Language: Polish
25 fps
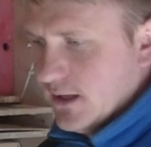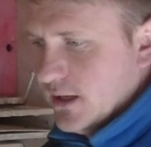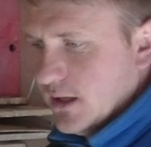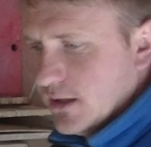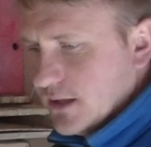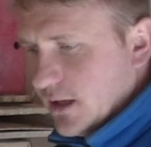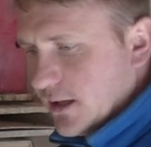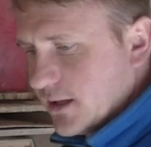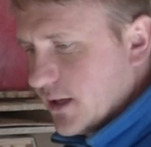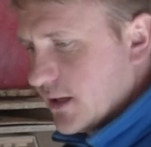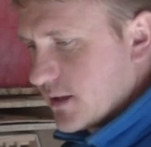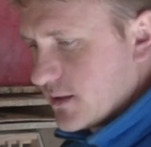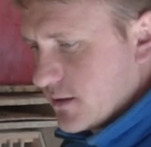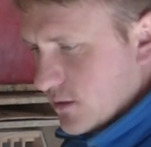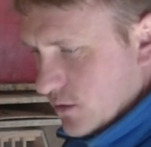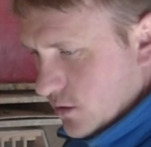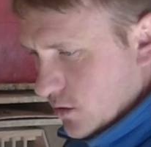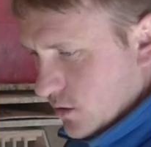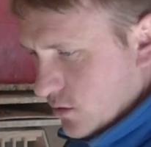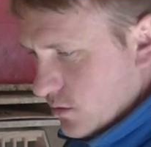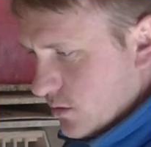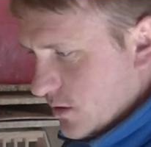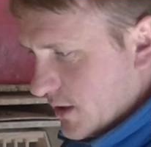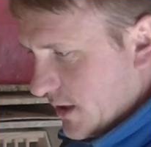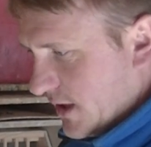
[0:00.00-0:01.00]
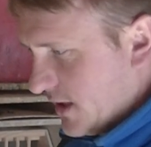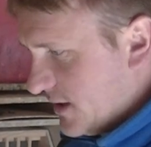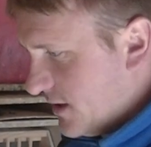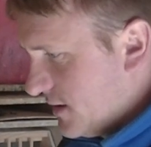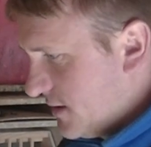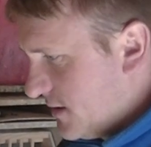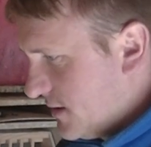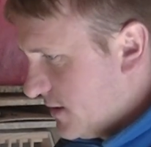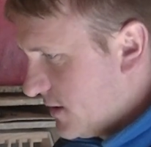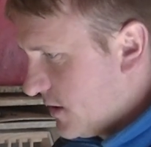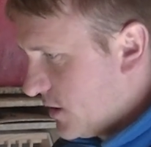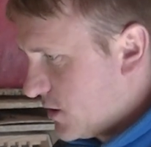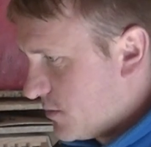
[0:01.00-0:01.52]
Tak jak co roku
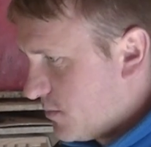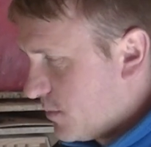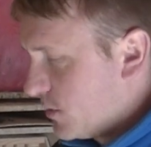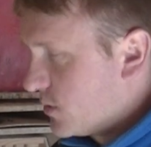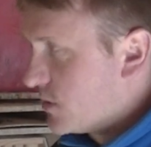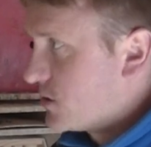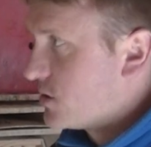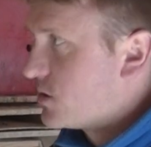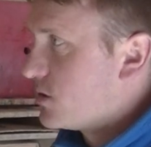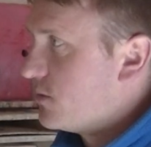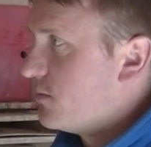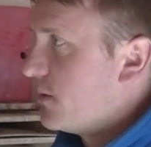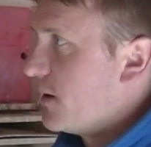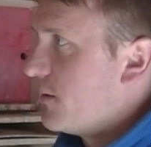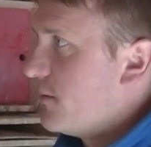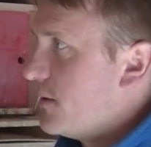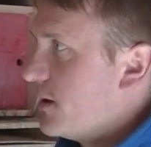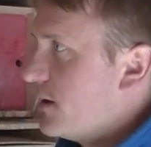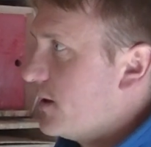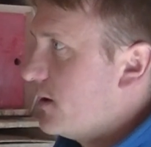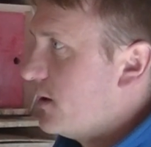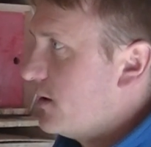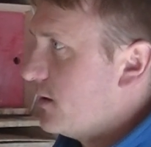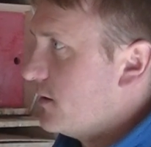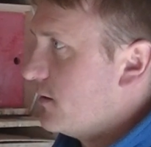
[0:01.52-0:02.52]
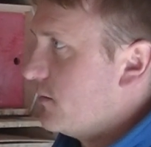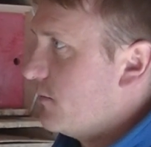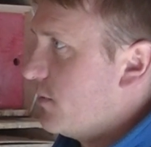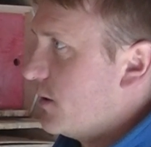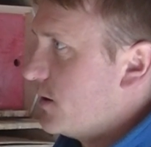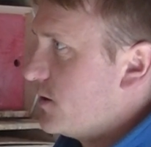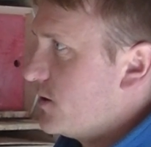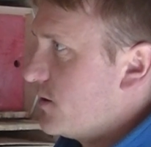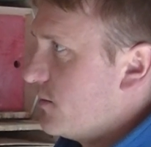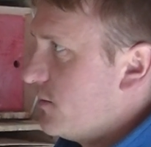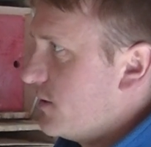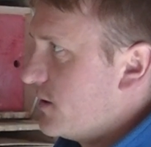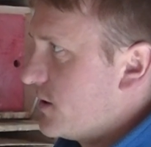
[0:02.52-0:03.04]
tradycji też podtrzymiemy i
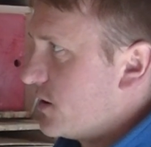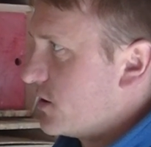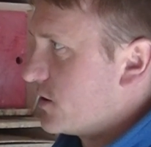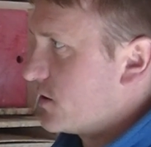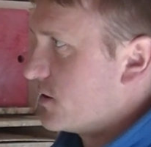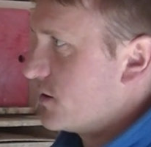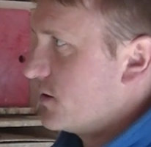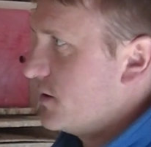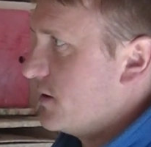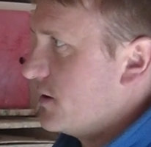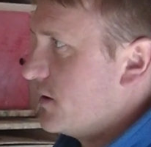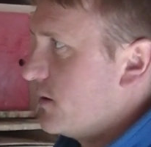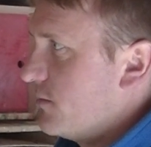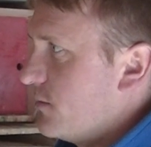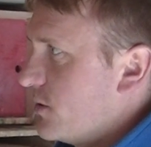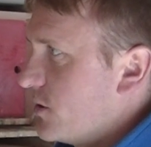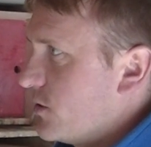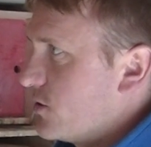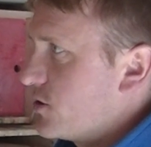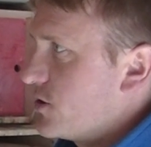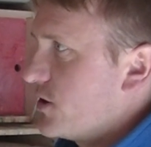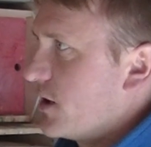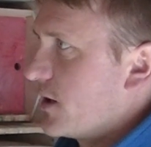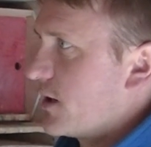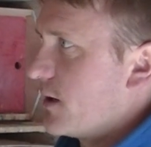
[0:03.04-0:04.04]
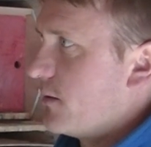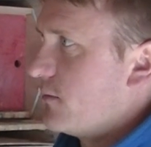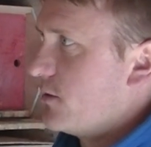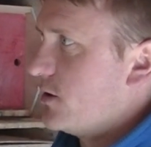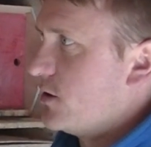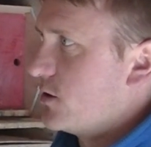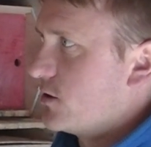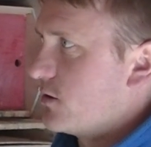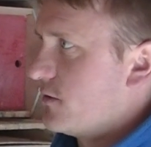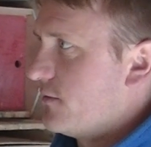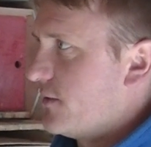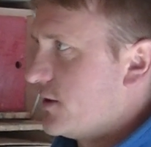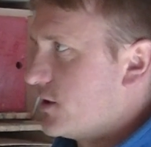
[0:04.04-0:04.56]
będziemy też e, tymi roczniakami
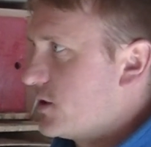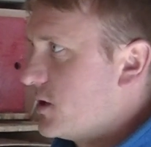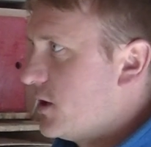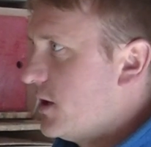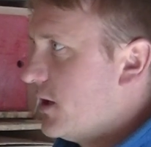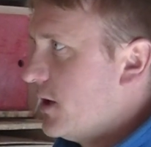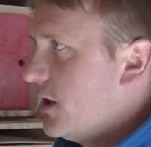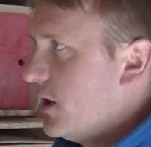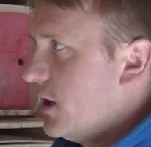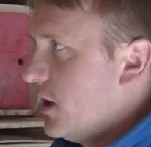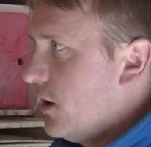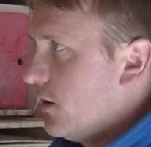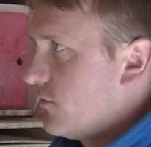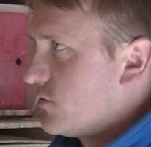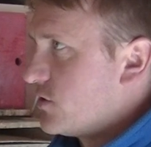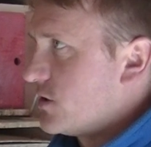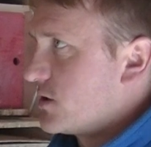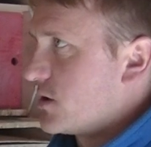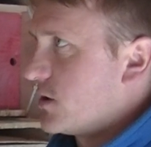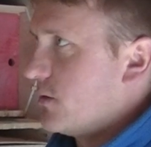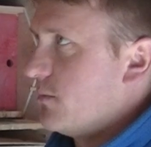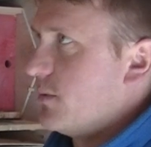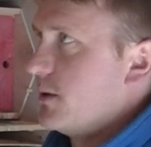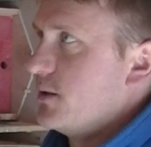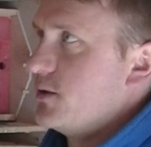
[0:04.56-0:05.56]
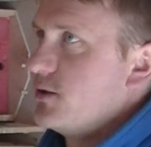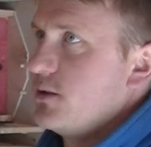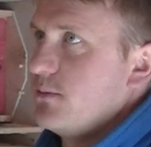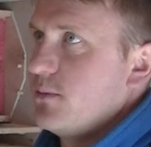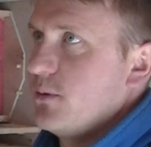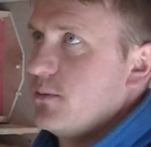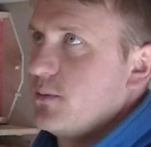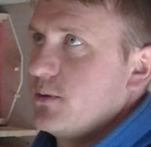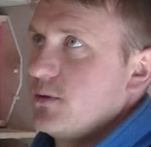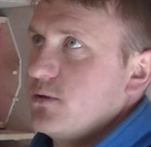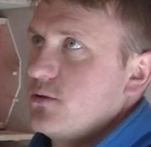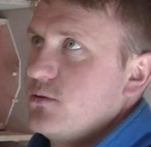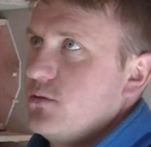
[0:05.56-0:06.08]
lotować. Wszystko będzie po
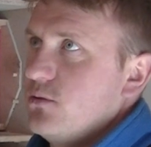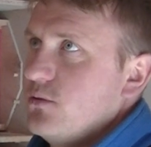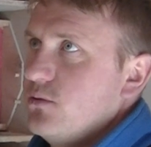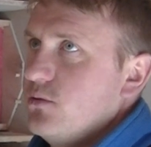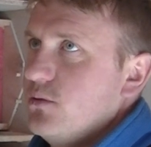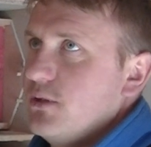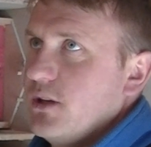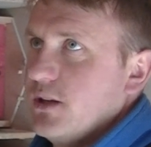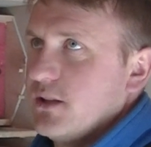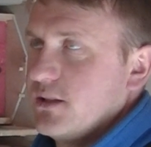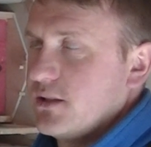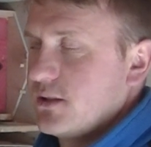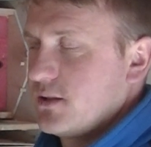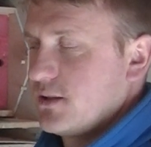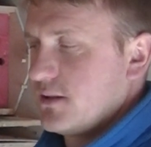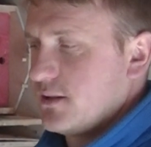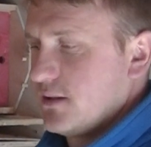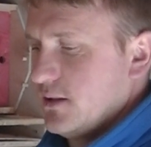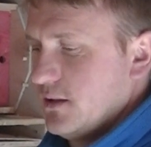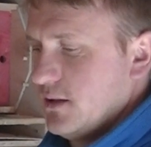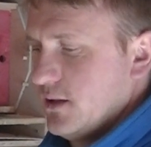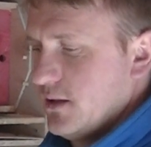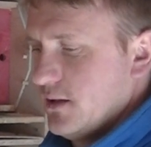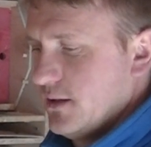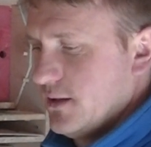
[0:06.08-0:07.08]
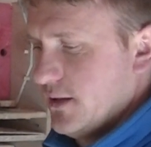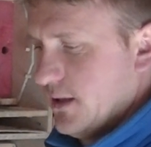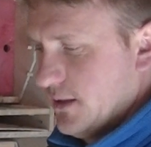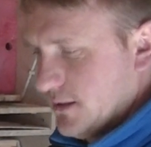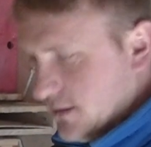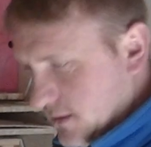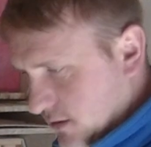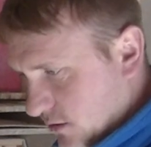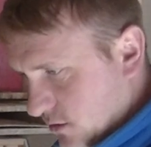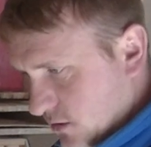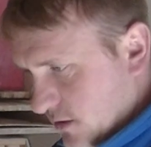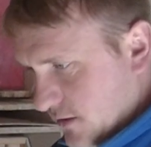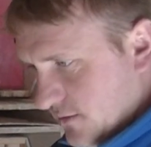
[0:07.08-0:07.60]
prostu u nas e, na
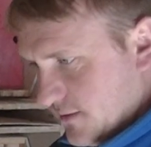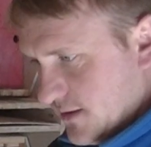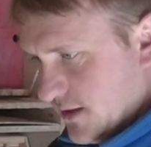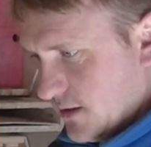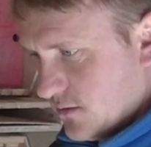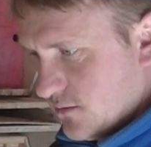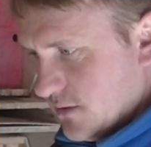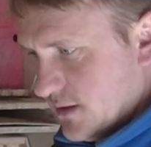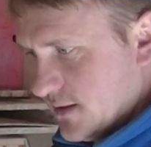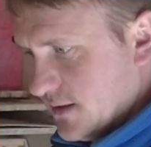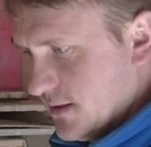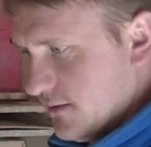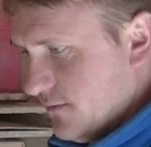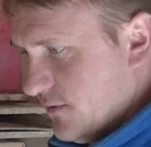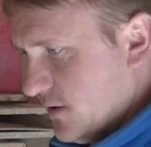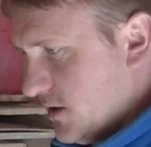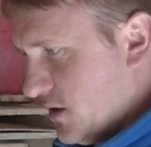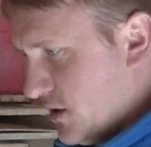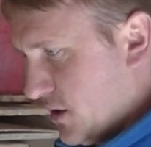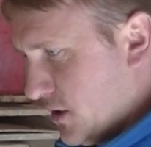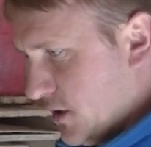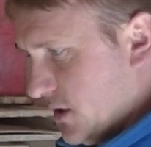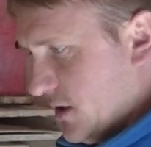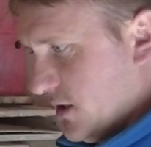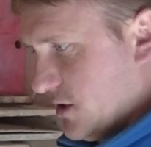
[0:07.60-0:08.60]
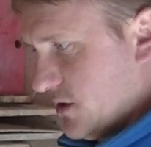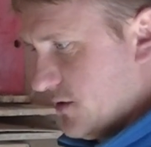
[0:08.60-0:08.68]
stronie w zakładce wyniki na